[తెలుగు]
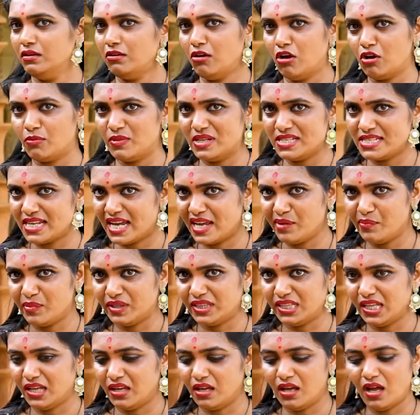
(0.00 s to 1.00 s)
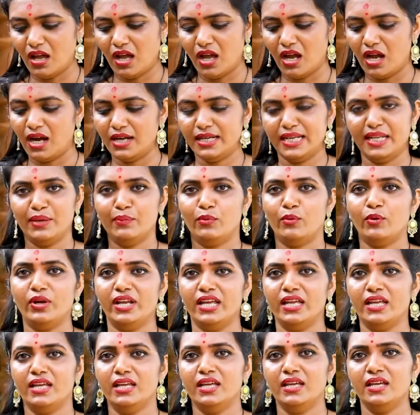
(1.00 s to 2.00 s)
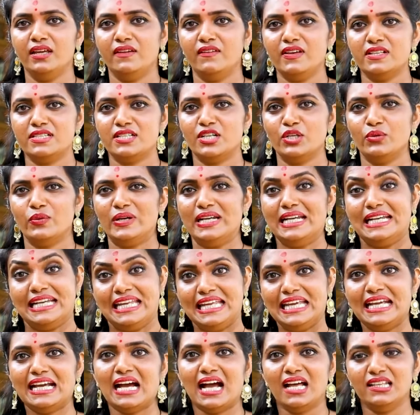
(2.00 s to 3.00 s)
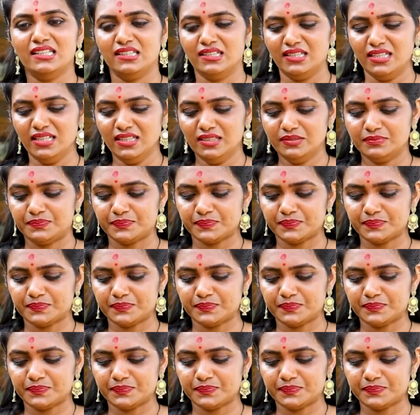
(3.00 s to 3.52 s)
నార్మల్ ఛాయ్ పత్త ఆ టీ పొడి వేసినటువంటి టీ కాదు ఇది